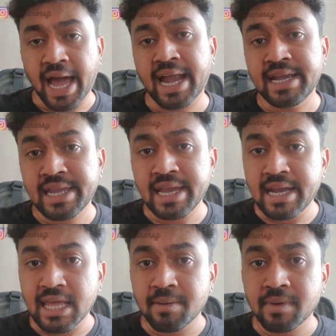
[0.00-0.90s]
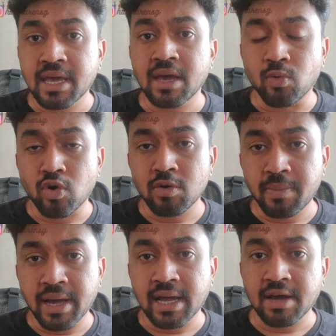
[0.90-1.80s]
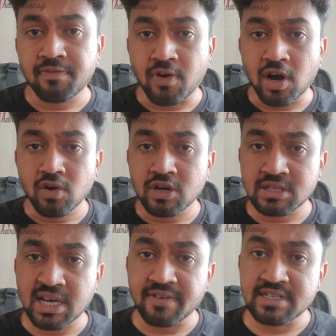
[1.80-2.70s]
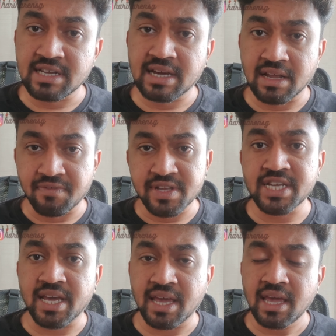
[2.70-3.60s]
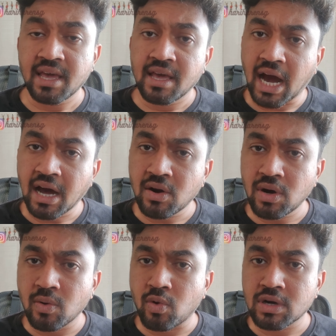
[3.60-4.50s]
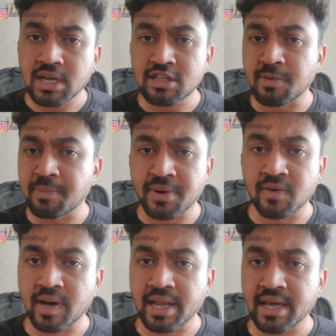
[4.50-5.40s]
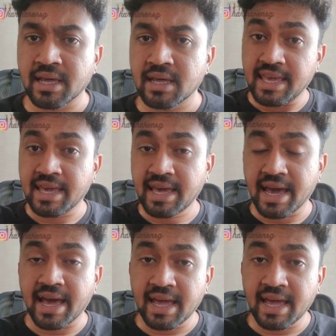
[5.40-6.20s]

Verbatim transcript: ஆன்டி டிஎம்கே ஓட் பேங்கை ஃபாலோவர்ஸாக வச்சிருக்கிற விஜய் யாரோட ஓட்டை ஸ்பிளிட் பண்ணுவாரு இங்க